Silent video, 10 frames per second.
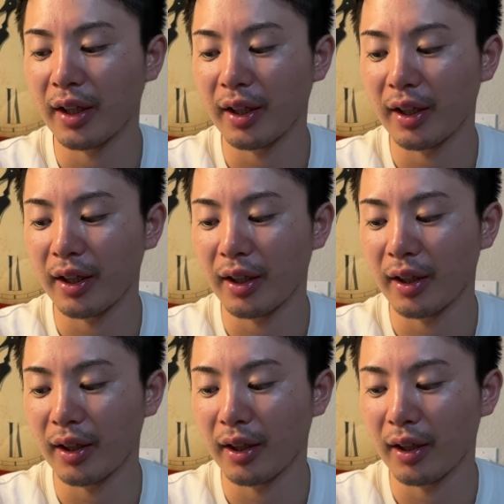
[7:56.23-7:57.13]

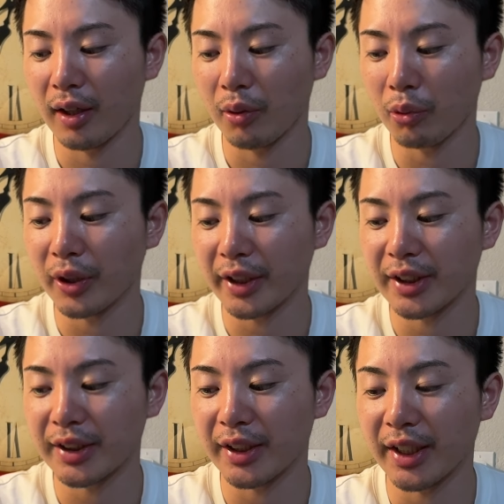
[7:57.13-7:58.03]
えー、こんだけ
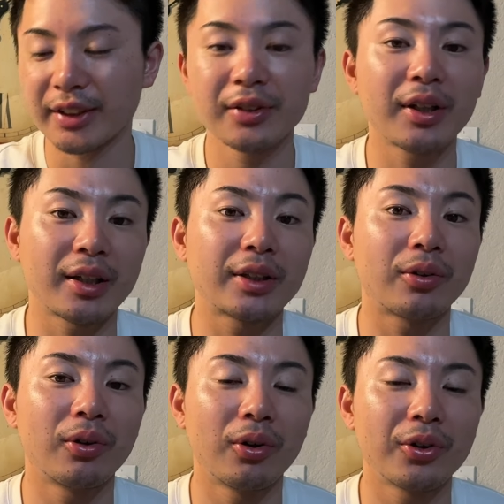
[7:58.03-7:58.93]
成績出してるからだ
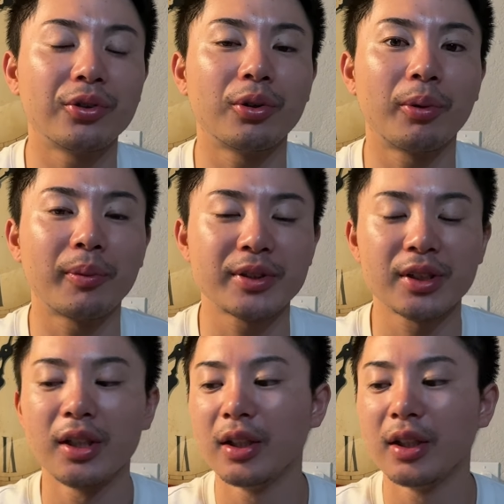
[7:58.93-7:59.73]
というふうに思います。